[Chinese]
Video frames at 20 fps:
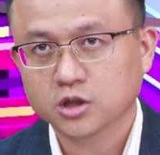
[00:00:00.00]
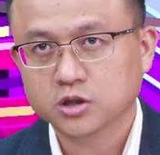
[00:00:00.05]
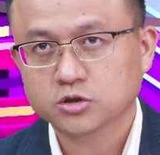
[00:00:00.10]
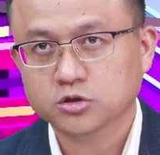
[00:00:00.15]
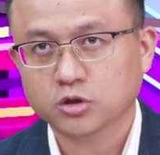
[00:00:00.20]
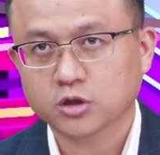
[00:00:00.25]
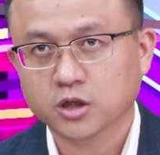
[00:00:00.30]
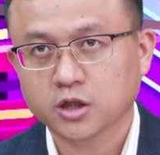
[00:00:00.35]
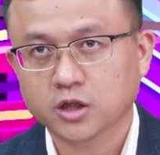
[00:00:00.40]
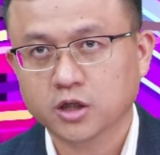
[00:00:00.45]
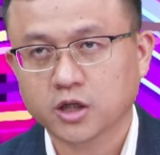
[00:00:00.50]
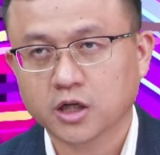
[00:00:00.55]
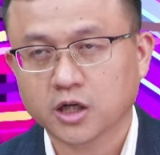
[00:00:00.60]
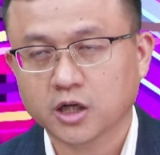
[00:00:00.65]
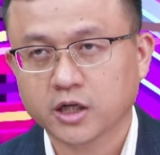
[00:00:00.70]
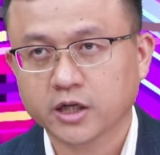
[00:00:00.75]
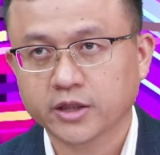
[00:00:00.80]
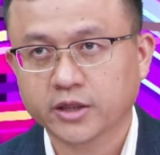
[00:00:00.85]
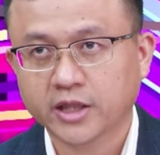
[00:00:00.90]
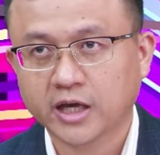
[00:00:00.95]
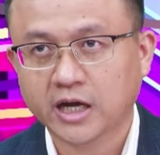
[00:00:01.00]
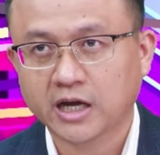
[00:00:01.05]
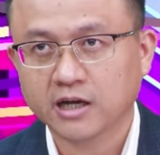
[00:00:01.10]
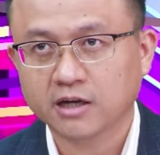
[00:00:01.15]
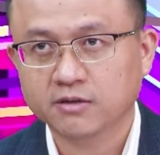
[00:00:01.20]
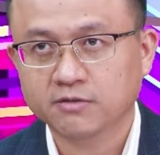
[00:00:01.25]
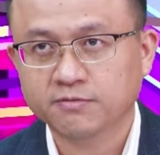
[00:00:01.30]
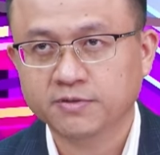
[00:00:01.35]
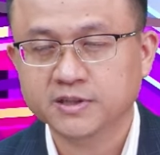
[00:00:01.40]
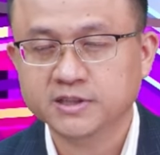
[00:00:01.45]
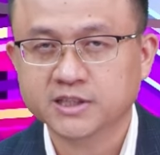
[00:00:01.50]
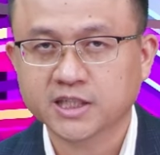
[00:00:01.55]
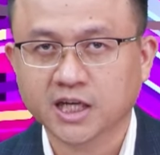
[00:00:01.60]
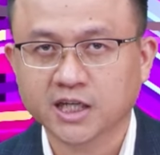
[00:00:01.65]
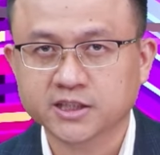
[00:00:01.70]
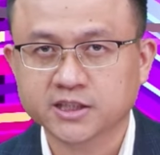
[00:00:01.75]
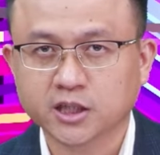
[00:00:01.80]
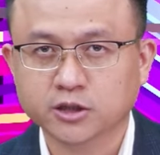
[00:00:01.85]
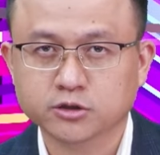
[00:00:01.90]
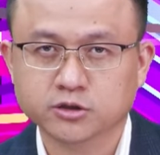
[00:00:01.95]
庄哥要跟大家分享
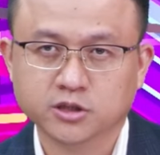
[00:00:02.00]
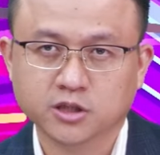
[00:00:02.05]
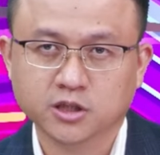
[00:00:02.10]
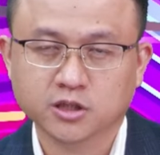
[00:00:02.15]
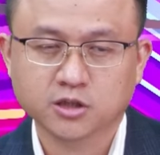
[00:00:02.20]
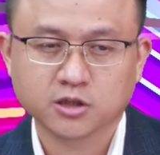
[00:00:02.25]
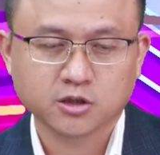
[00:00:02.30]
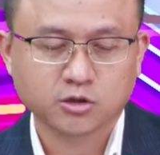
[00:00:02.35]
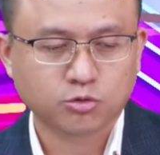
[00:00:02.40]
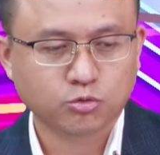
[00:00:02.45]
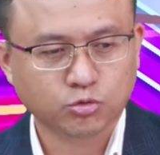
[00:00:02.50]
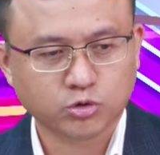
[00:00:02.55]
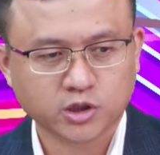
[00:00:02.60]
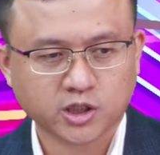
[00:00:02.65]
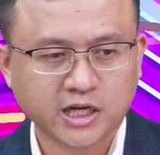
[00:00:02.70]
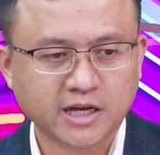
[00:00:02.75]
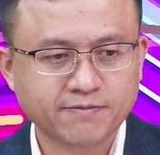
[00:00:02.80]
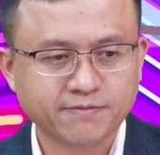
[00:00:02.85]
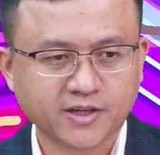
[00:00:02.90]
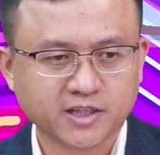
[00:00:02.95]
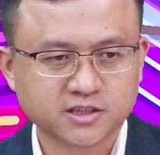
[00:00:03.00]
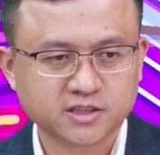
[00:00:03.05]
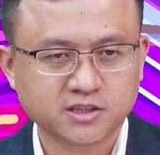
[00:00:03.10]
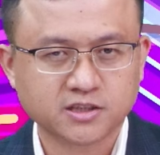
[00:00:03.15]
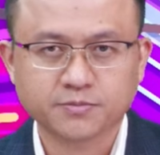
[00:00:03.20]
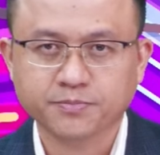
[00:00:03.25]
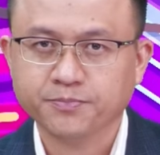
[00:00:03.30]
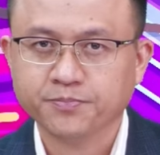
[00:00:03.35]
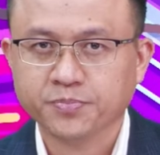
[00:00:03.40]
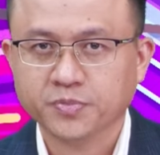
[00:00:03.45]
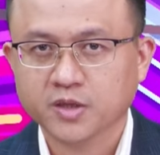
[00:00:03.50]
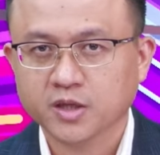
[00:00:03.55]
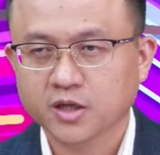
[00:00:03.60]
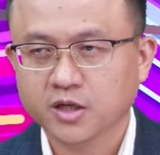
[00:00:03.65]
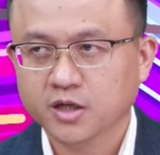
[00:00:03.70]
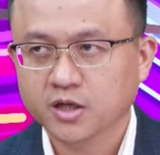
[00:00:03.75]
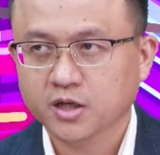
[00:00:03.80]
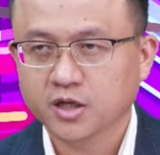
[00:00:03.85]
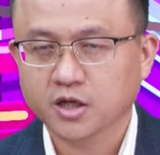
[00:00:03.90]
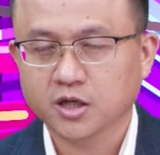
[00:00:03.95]
一下，就是我的看法是，
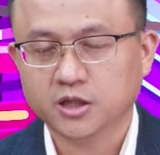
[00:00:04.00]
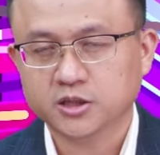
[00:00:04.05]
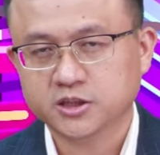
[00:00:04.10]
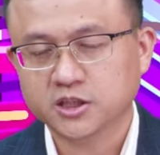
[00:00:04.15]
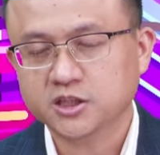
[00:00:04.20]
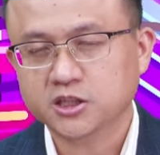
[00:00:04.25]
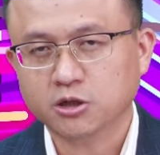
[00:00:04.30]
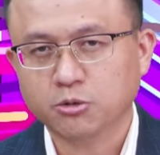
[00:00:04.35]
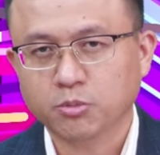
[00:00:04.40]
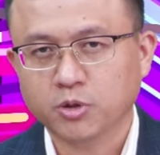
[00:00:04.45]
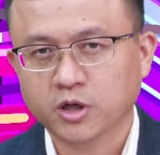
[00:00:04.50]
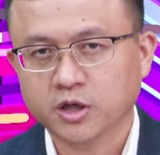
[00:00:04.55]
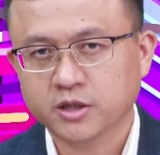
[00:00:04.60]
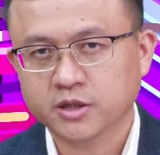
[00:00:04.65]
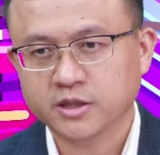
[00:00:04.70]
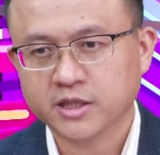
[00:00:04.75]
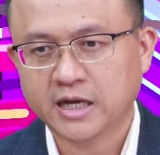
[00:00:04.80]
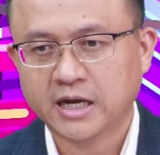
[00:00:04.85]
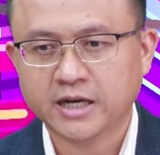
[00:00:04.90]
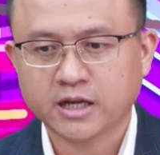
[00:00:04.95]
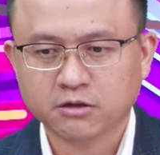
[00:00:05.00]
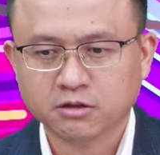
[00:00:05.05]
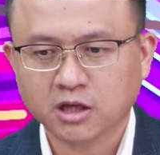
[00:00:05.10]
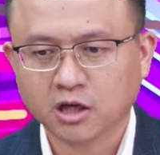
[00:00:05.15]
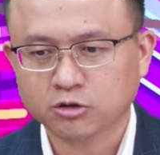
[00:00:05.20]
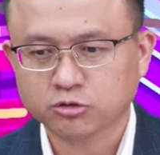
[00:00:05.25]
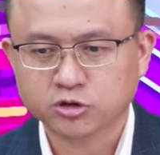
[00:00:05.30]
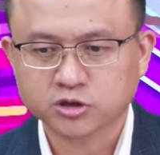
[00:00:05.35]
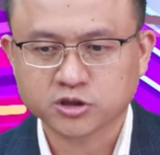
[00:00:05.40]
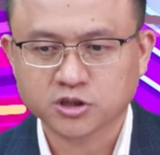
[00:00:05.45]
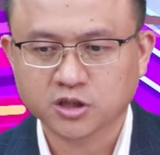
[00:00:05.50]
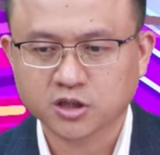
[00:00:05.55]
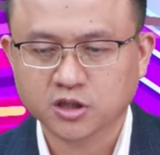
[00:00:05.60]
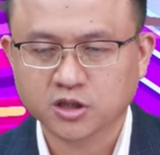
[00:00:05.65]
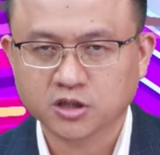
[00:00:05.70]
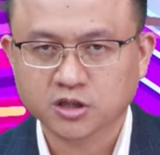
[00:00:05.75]
呃，先前我们跟大家聊到就是。